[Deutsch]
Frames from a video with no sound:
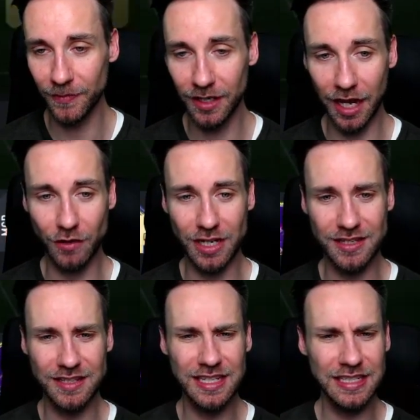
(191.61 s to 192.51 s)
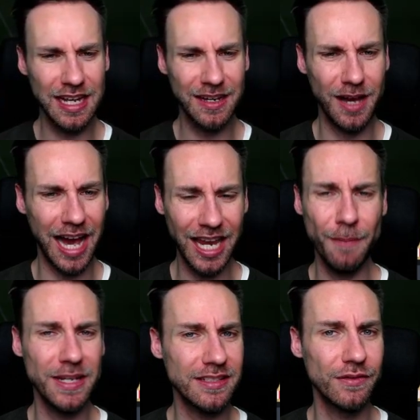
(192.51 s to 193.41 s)
Ja, und das ist jetzt nicht der
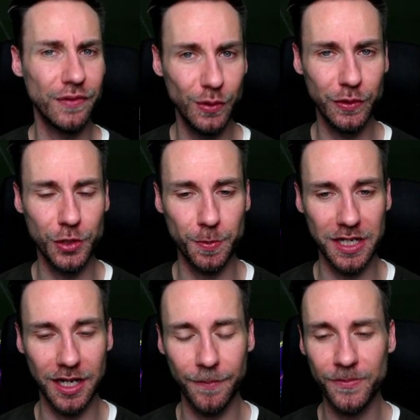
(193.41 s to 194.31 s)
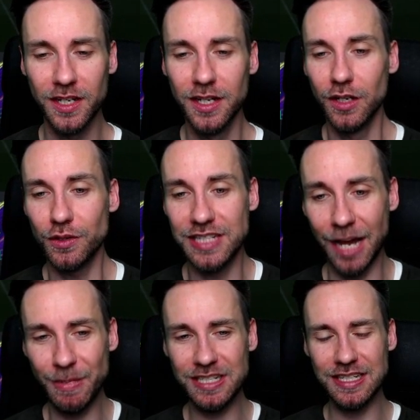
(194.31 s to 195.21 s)
allerbeste Flügelspieler. Und
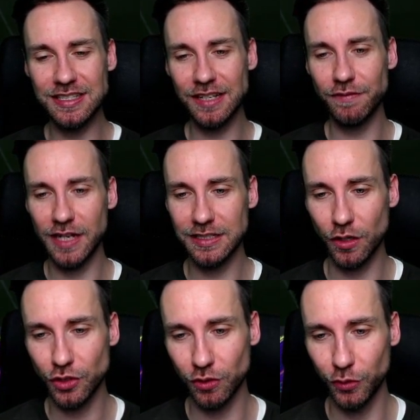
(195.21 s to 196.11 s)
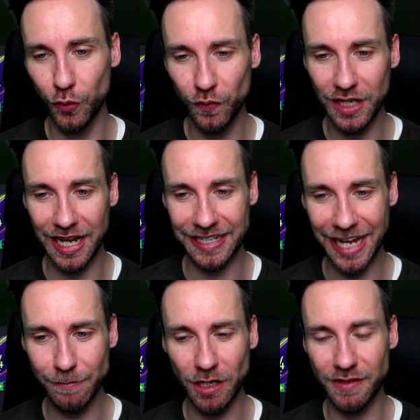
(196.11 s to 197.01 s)
damit ist dann vielleicht auch schon irgendwie
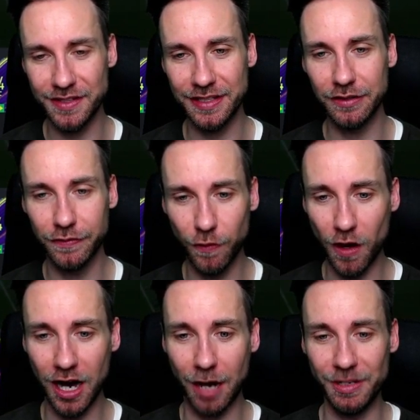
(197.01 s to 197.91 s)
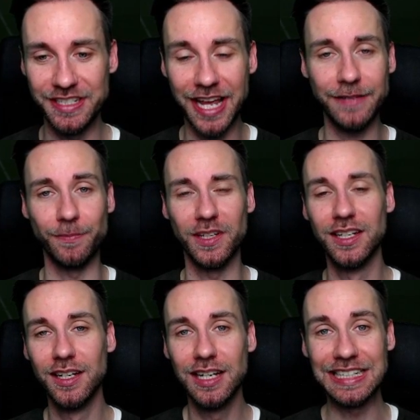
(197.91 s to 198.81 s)
erkennbar, was ich hier vorhabe. Denn
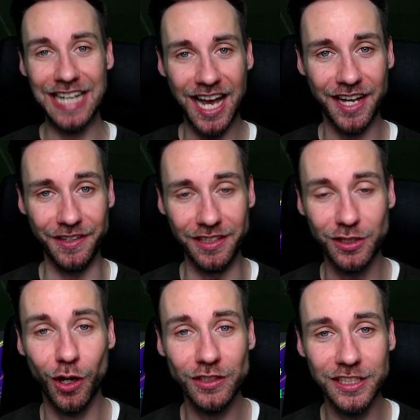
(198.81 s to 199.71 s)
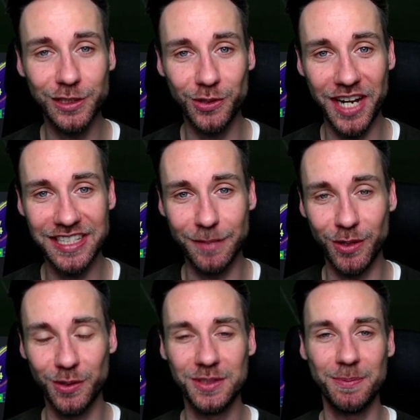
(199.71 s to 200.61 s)
Khan, Content Creator bei
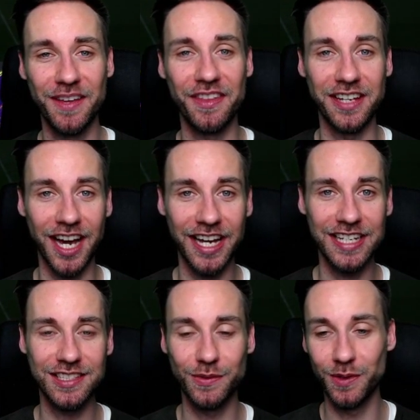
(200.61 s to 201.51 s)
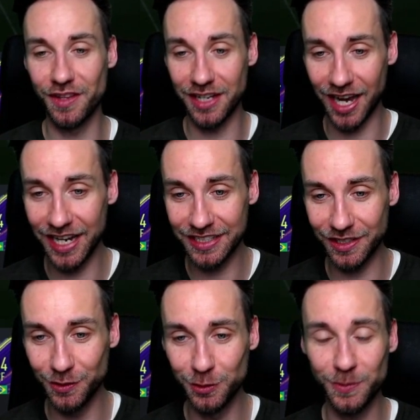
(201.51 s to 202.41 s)
uns bei The Guide, für The Guide, den
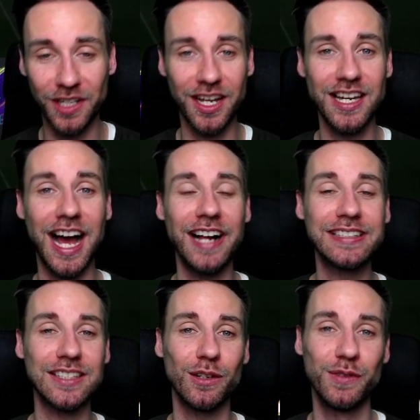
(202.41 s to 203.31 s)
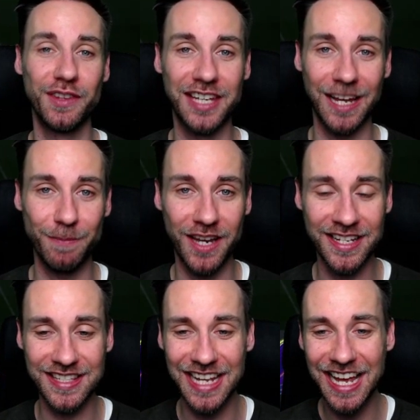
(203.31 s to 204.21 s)
YouTube-Kanal, als auch für The Guide
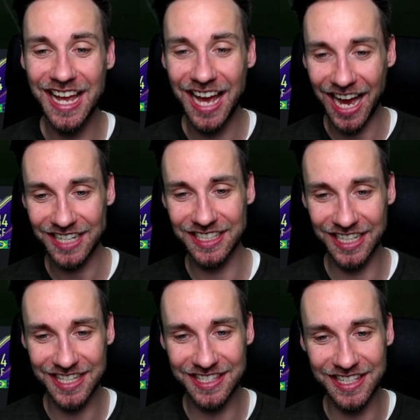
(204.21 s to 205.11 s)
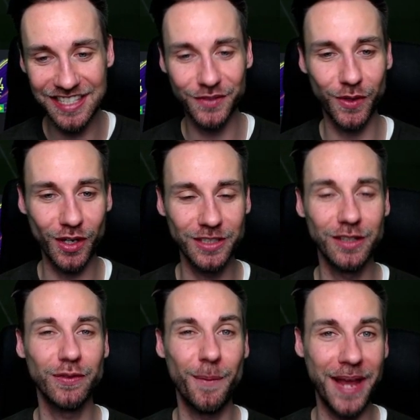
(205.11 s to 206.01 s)
Plus, hat jetzt diese Woche einen
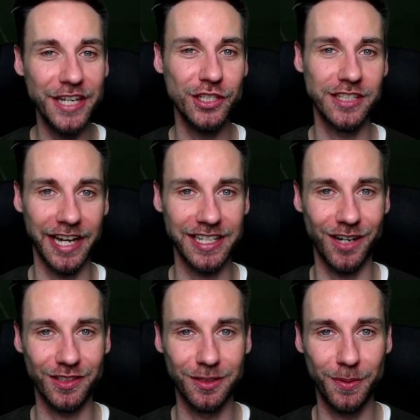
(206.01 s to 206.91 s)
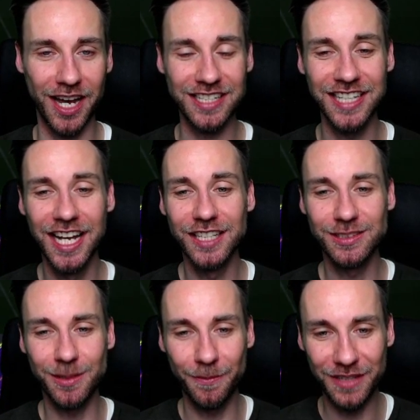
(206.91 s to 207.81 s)
Formation Guide rausgebracht
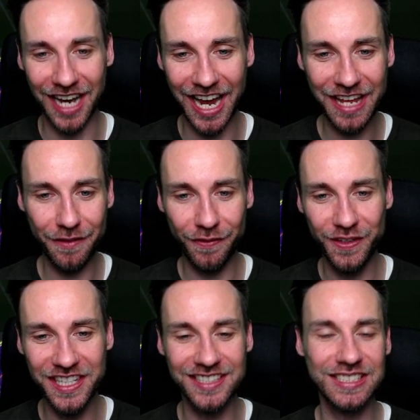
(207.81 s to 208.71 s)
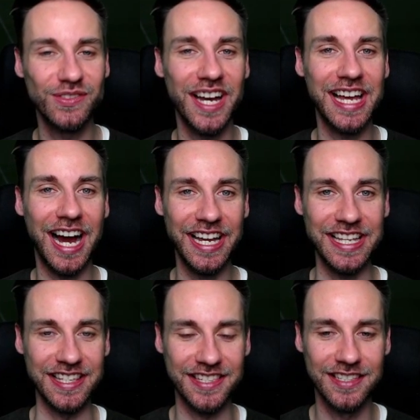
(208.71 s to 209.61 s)
zum
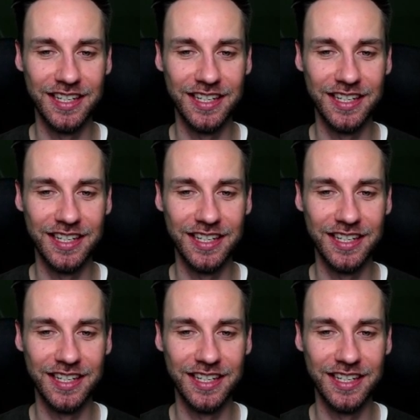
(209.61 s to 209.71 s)
3-4-2-1.